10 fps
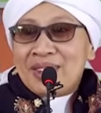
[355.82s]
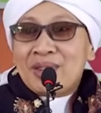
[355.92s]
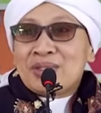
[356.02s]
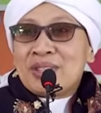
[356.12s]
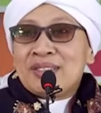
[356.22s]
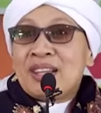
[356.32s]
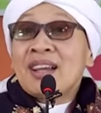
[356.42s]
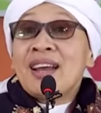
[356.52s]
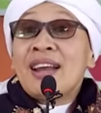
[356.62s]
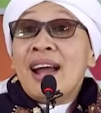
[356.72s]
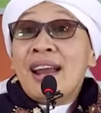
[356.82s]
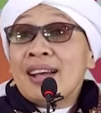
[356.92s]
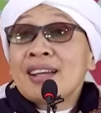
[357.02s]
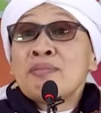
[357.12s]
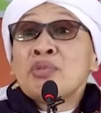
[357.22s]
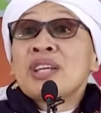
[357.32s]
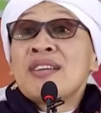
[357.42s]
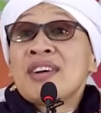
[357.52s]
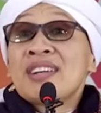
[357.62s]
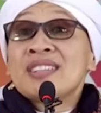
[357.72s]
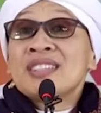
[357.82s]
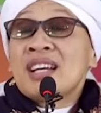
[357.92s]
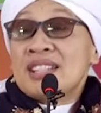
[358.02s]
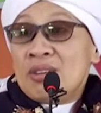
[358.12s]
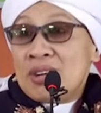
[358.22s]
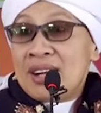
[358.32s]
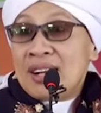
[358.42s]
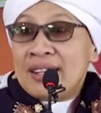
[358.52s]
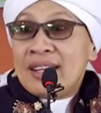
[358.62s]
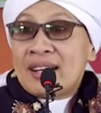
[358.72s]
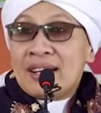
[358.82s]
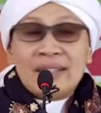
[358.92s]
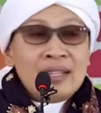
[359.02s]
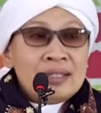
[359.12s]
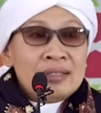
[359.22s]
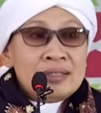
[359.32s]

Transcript: Neraka setan. Kadang-kadang rebutan waris tidak hanya orang kaya raya.